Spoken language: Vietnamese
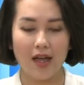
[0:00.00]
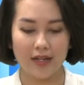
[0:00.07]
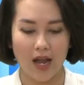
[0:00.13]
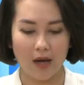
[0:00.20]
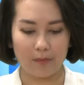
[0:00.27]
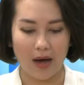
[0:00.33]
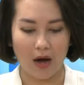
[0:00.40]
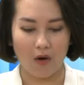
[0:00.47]

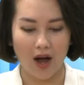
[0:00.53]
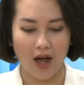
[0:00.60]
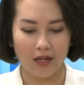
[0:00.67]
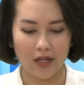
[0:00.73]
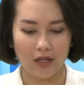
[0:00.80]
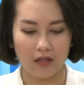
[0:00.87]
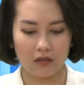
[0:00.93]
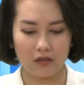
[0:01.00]
đảm bảo an
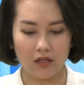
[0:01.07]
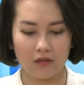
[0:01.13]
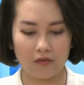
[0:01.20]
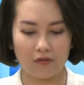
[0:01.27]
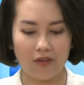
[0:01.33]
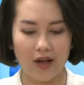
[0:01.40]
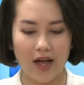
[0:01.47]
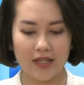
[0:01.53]
ninh lương
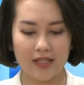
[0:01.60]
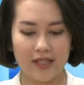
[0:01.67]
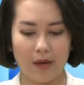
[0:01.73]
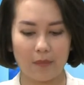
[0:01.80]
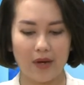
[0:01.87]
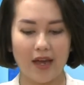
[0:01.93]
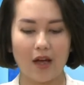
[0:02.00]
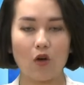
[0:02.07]
thực và
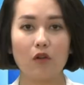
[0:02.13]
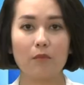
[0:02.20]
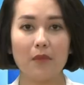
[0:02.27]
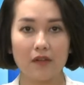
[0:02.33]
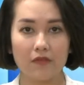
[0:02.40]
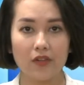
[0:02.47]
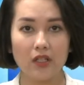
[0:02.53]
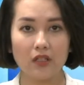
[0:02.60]
giảm nghèo
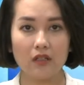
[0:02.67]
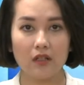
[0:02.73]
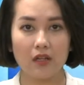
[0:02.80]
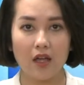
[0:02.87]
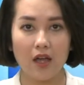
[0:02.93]
bền vững.